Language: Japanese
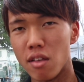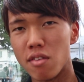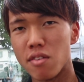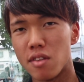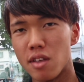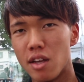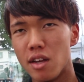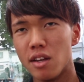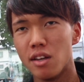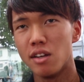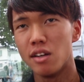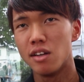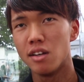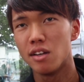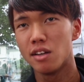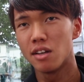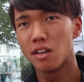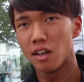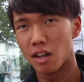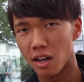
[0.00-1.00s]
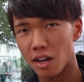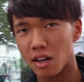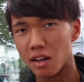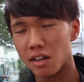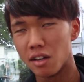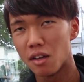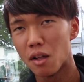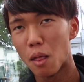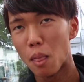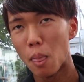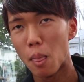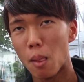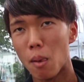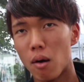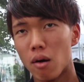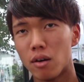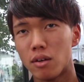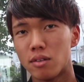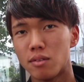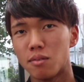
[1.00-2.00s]
ですねサバとお米はい普
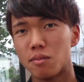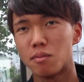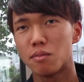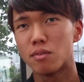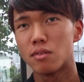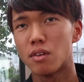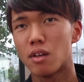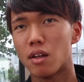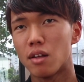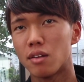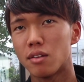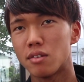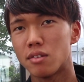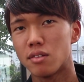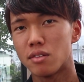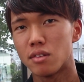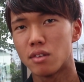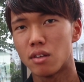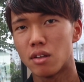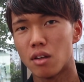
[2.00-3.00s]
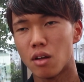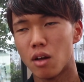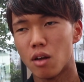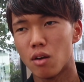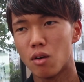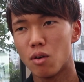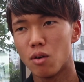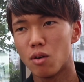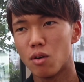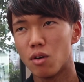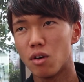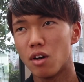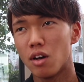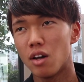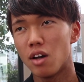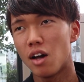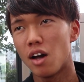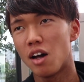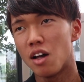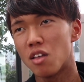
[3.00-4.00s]
段から結構そんな感じなんです
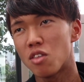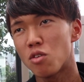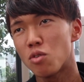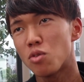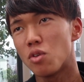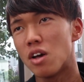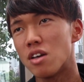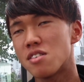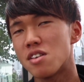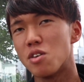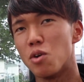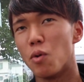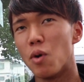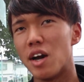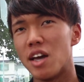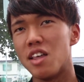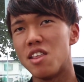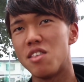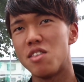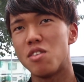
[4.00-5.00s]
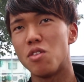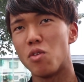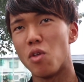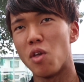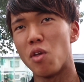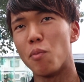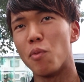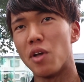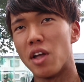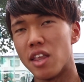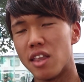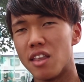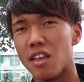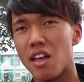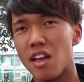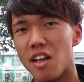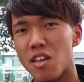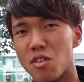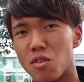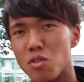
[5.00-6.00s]
かあちょっと朝弱いっててもあっ
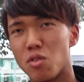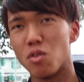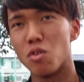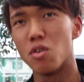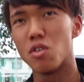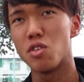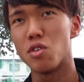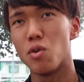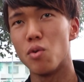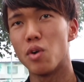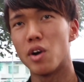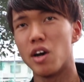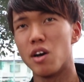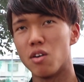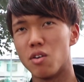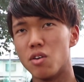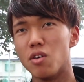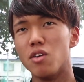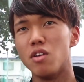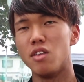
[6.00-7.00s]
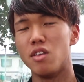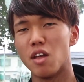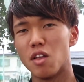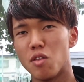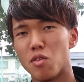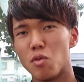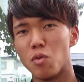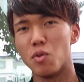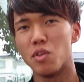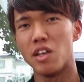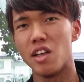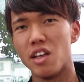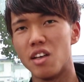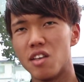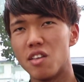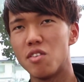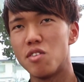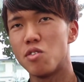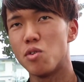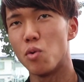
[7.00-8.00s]
てちょっと紹介よく納豆で
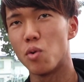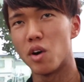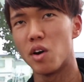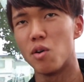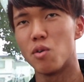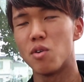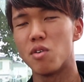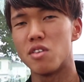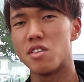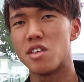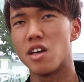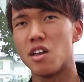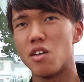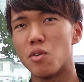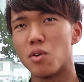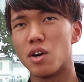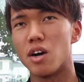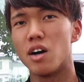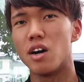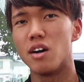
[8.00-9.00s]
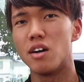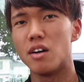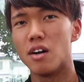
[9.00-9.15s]
紹介よくしたりとか